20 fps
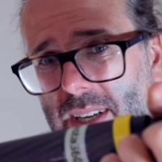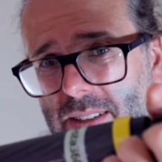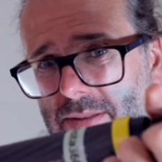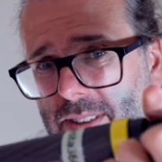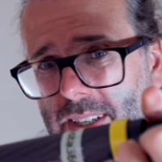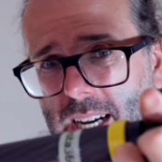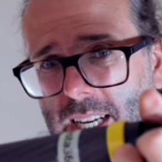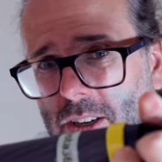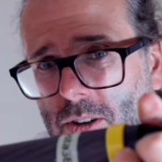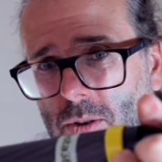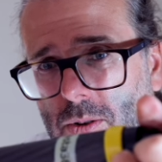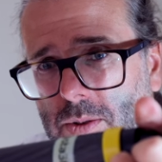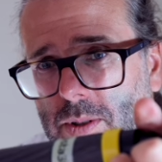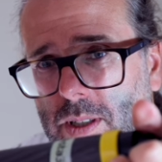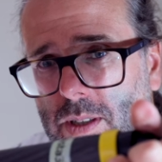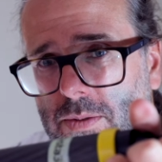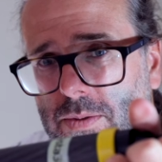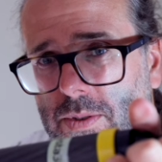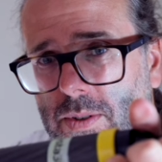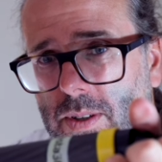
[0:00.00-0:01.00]
es einfach keine
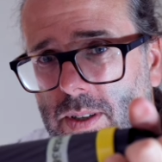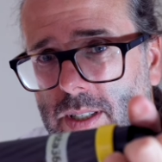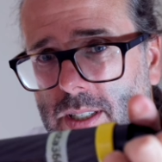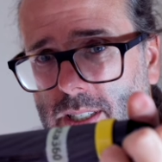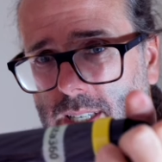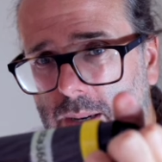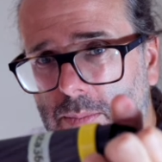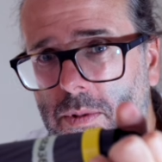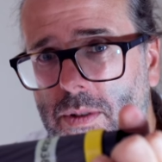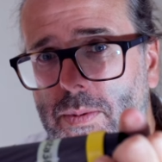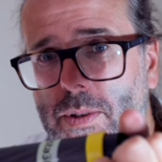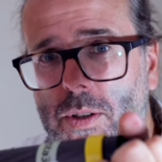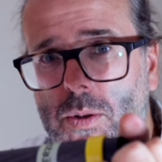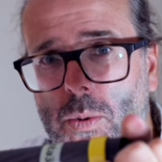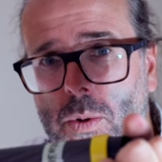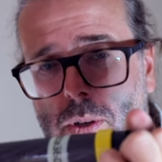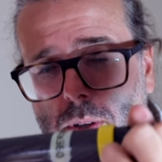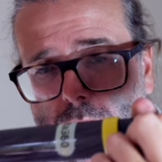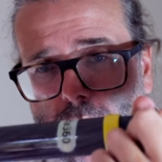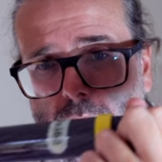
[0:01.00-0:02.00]
Lösung dafür. Da muss man
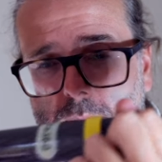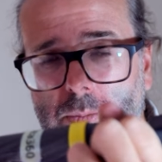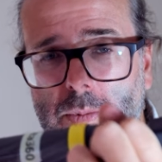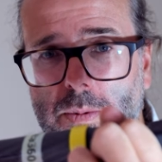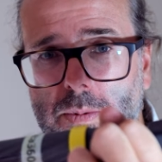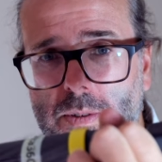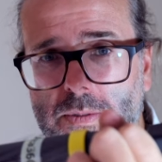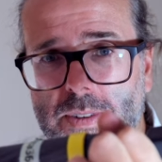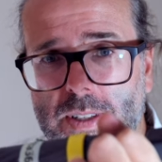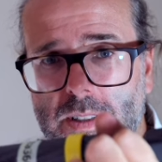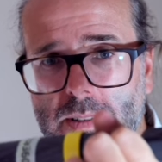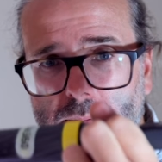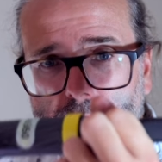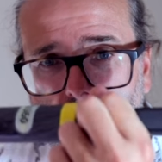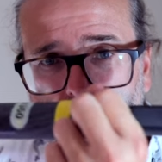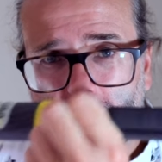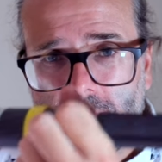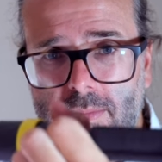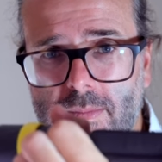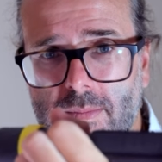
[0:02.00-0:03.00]
durch und das muss man wissen.
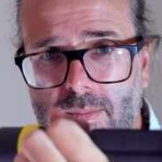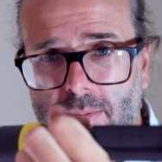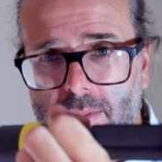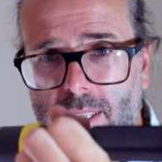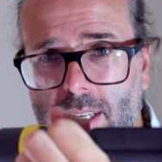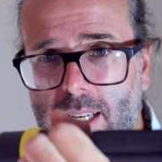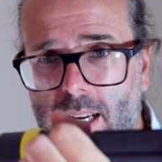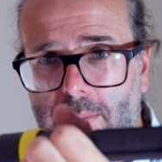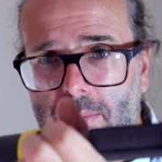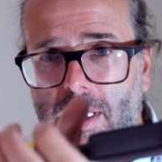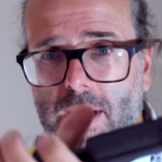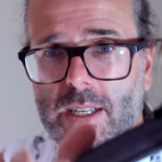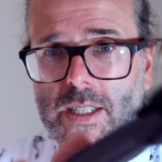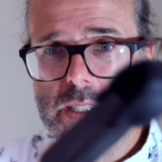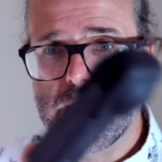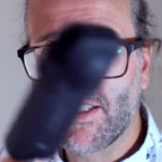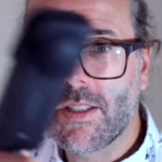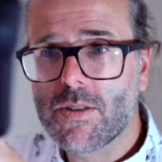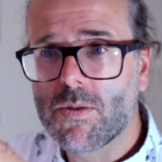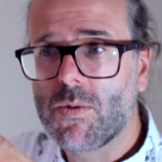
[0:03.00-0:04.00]
Die Kamera
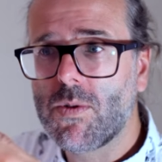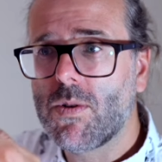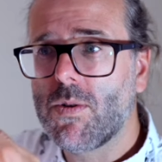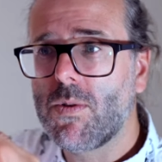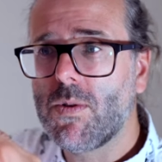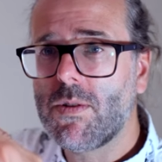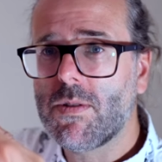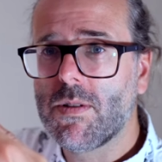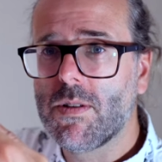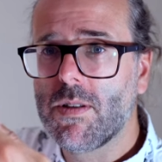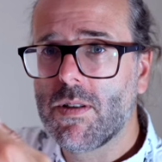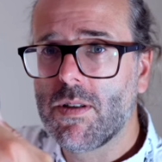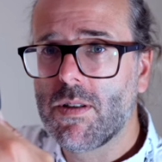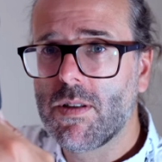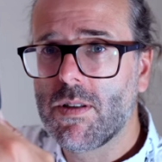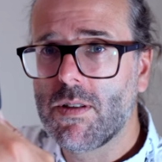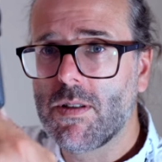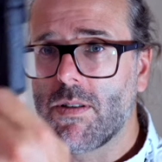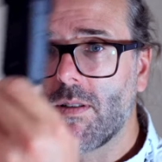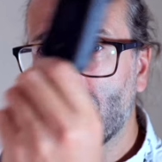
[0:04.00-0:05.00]
ist nicht so groß,
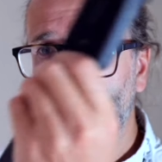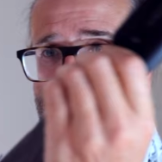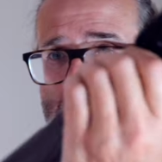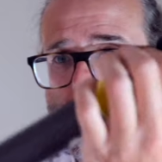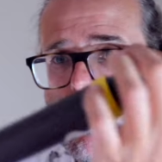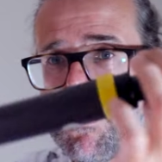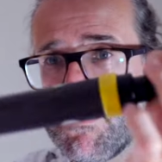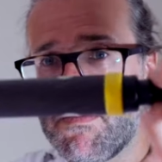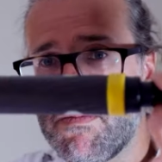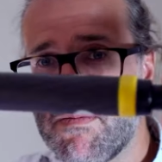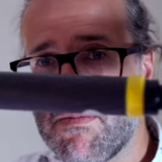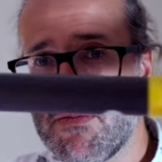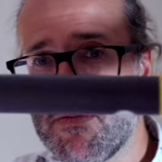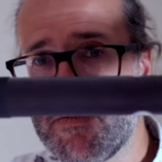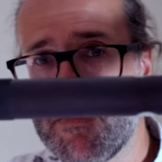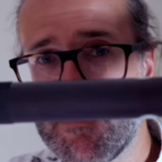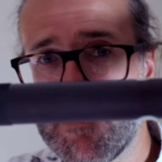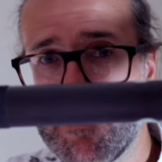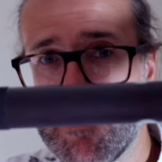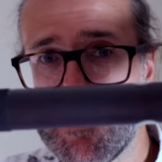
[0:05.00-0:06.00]
sondern
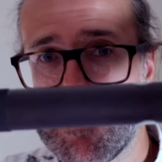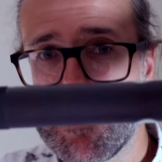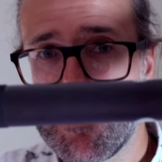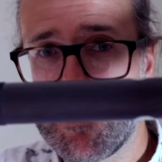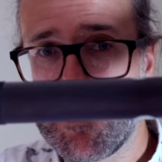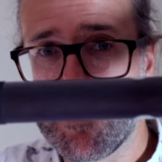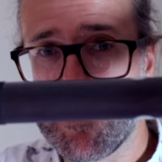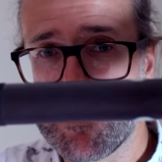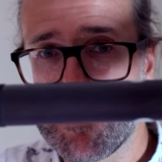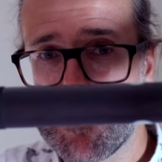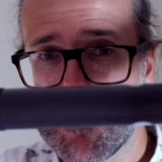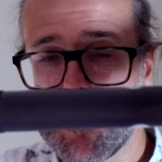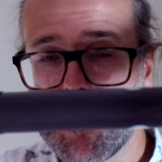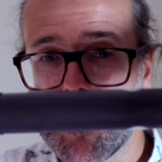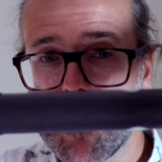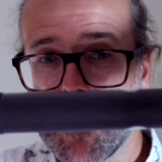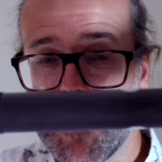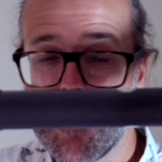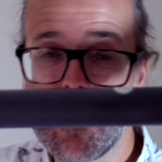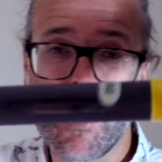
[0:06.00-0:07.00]
so groß.
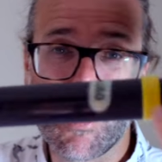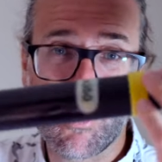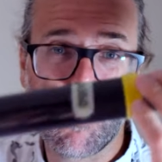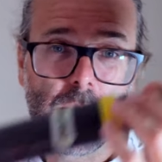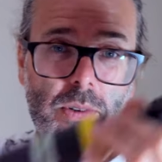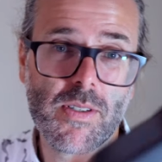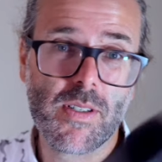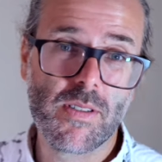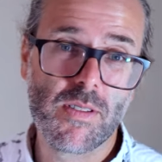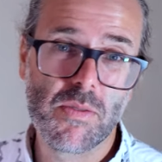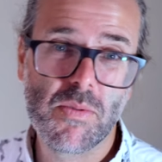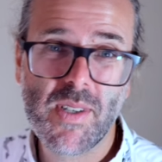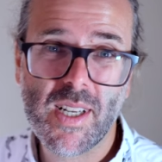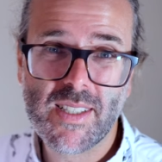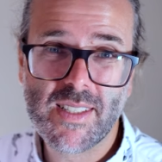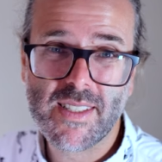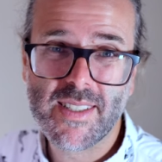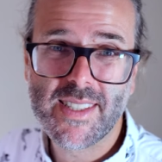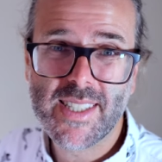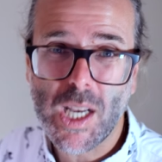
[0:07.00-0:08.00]
Und dann kommt noch dazu,
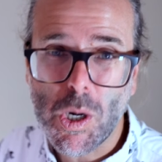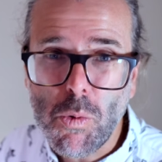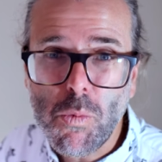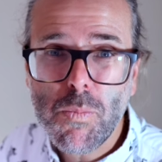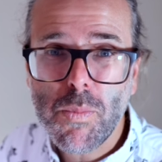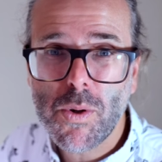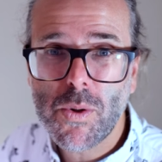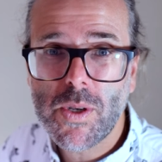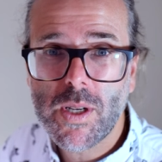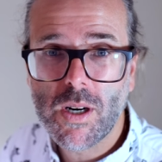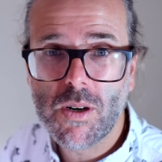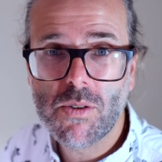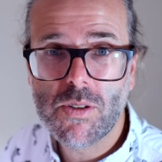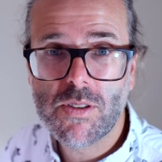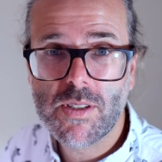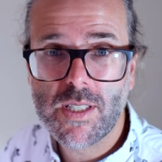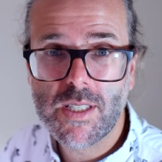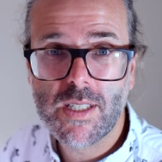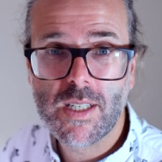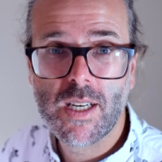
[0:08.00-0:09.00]
dass es saublöd
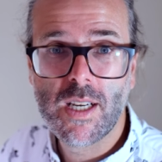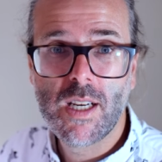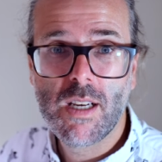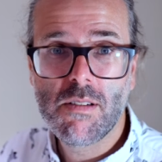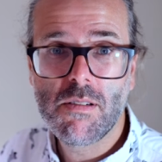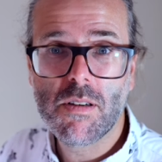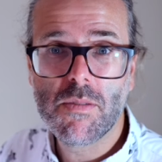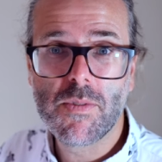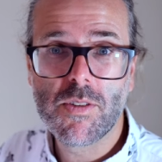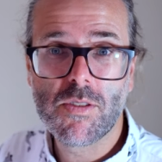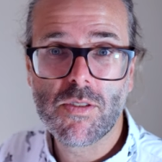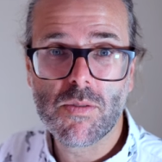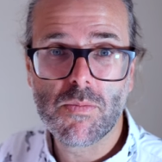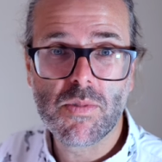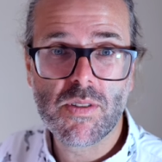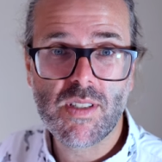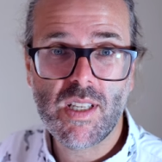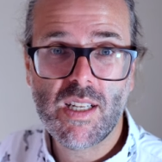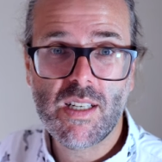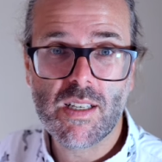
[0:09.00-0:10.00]
aussieht, wenn man mit so einem
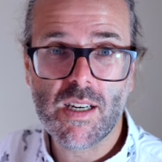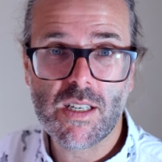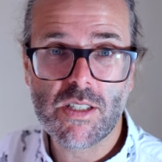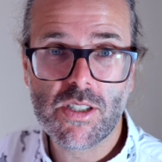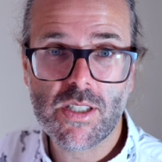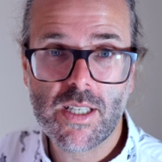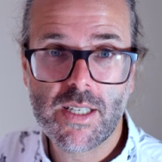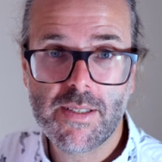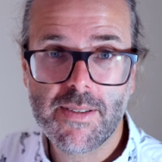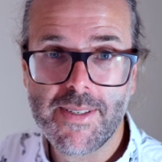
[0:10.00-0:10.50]
Stick dasteht.